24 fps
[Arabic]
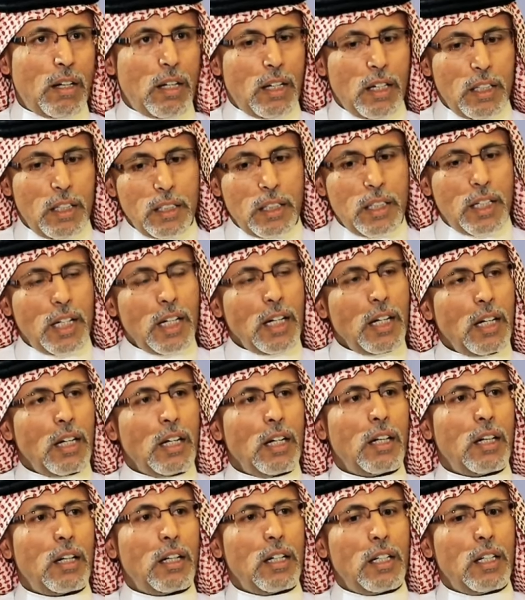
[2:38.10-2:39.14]

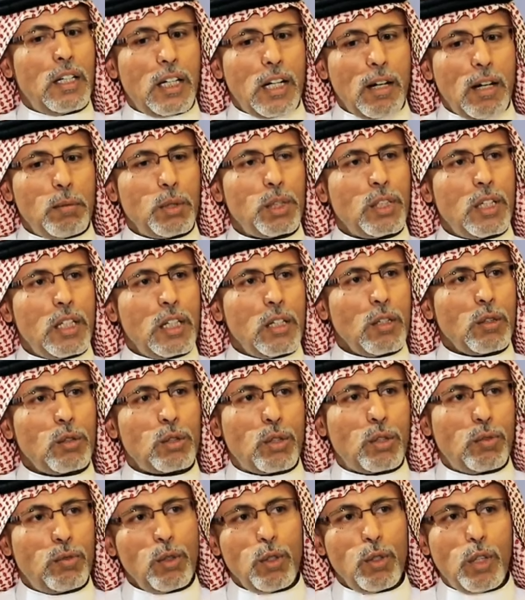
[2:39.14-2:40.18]
عندنا لابد انك
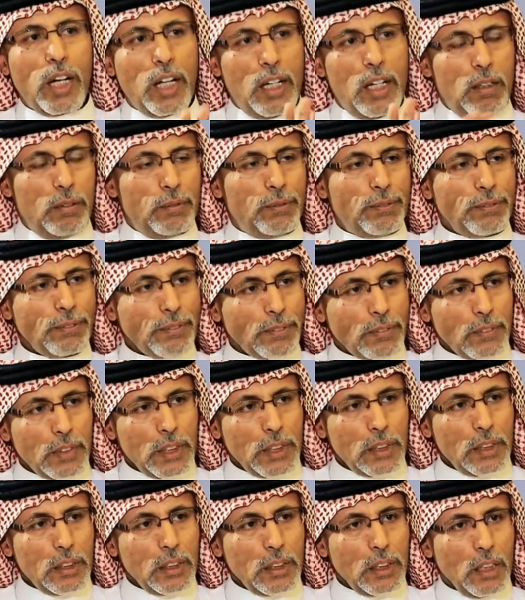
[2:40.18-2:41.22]
تشوفوا له حل
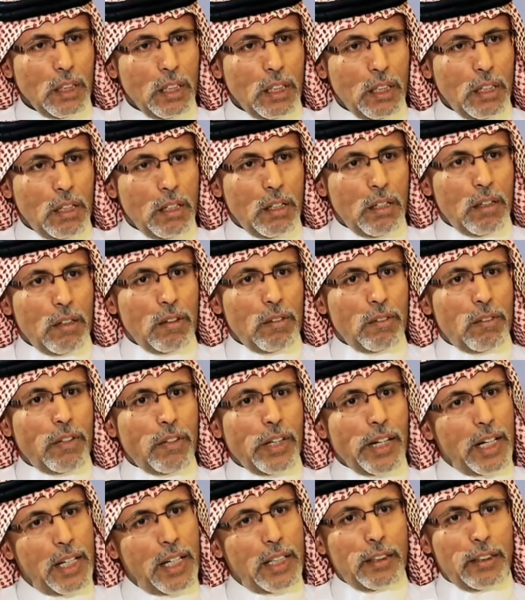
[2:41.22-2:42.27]

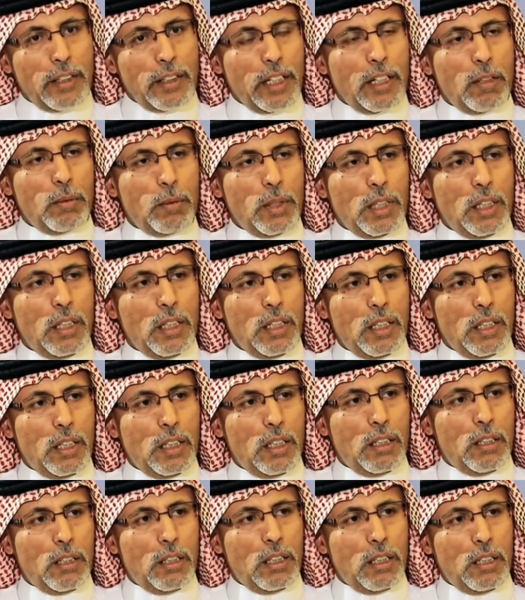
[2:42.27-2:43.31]
فقال طيب
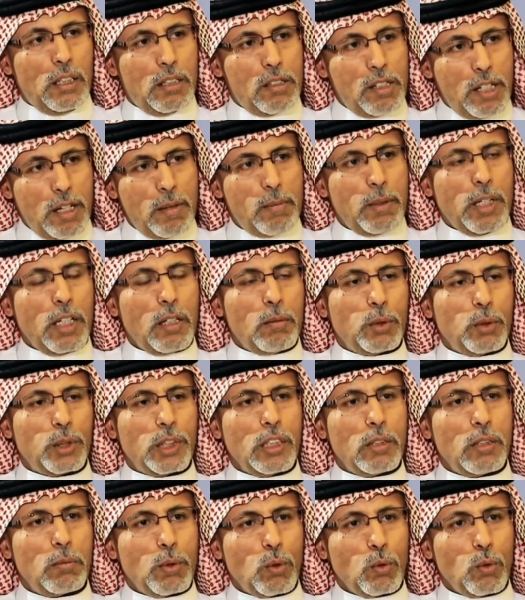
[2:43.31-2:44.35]
سمع
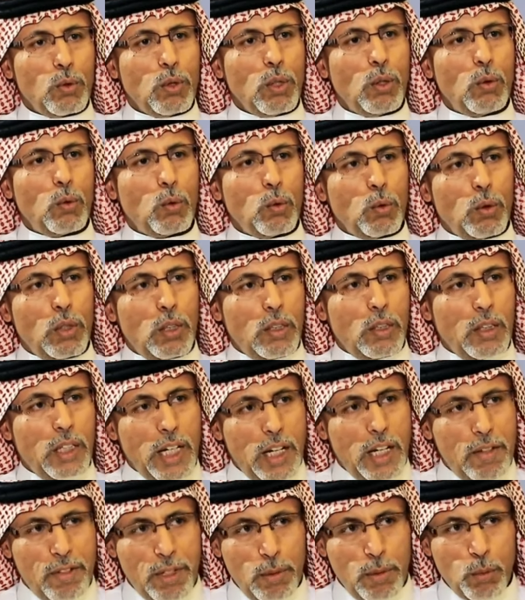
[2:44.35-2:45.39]
المدير الموضوع
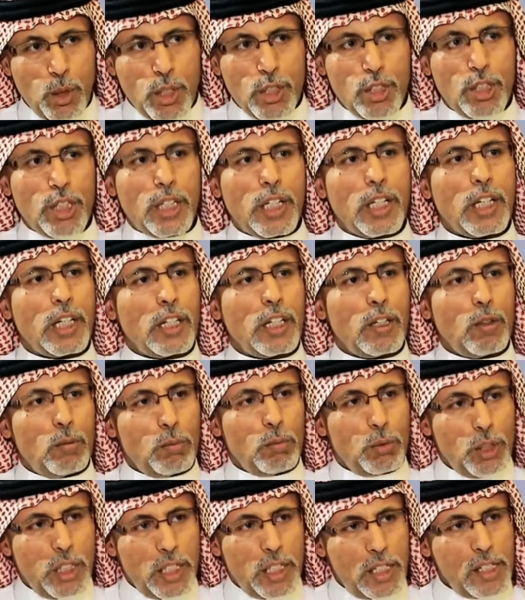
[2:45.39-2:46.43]
وكان في موجهين
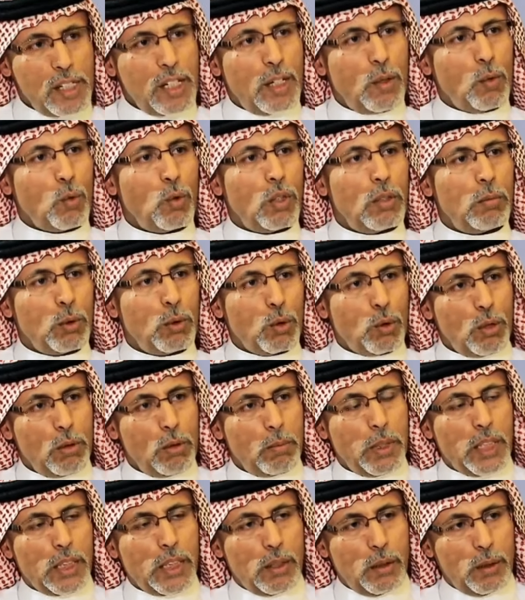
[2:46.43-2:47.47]
ومدرس اول من كل
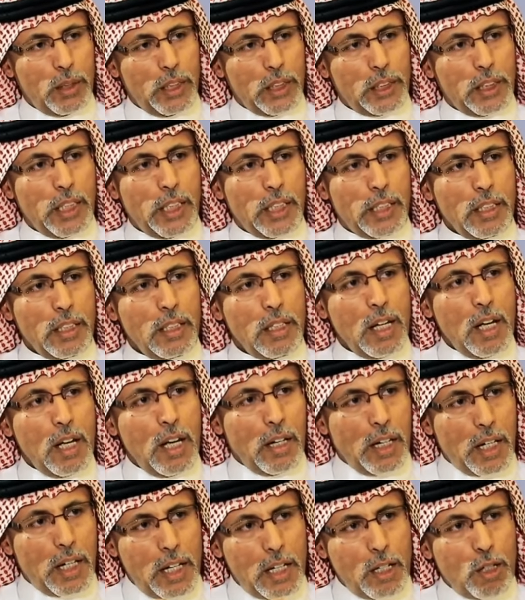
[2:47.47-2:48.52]
ماده والاشياء دي
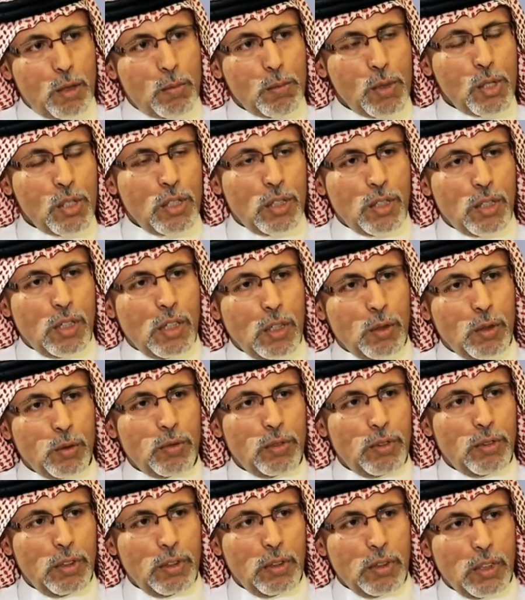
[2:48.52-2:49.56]
كانهم استشاروا
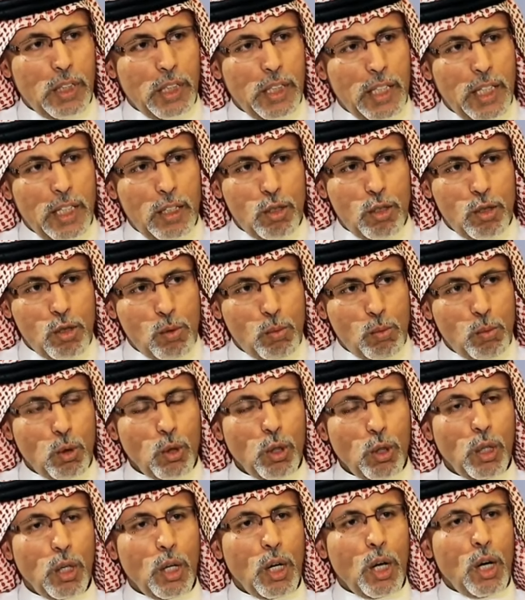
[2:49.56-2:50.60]
في خلال
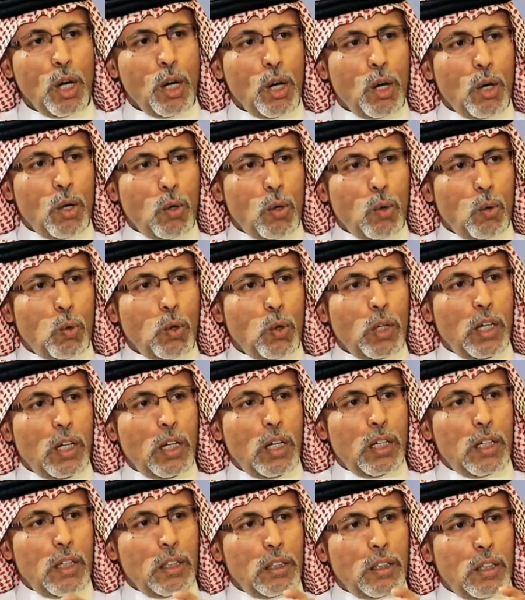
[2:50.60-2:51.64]
الاسبوع
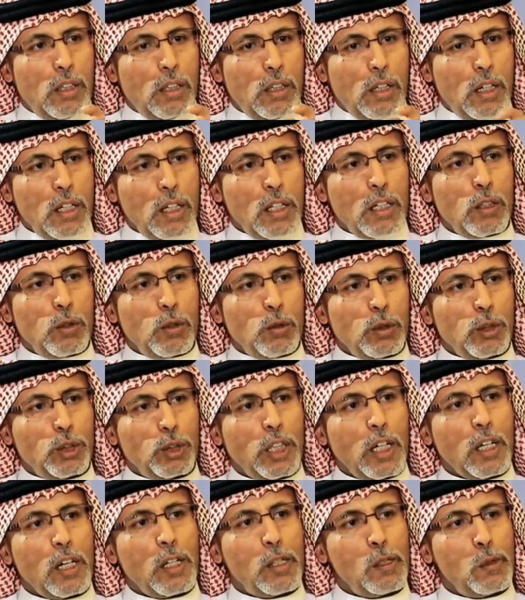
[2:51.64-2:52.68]
وقرروا
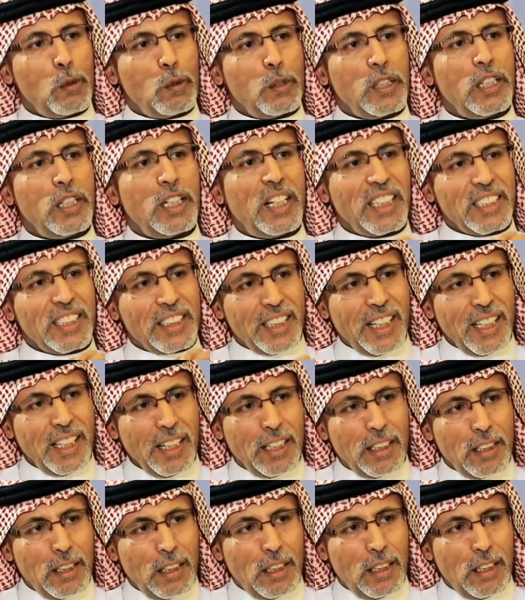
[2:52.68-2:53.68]
نشكلوا لي لجنه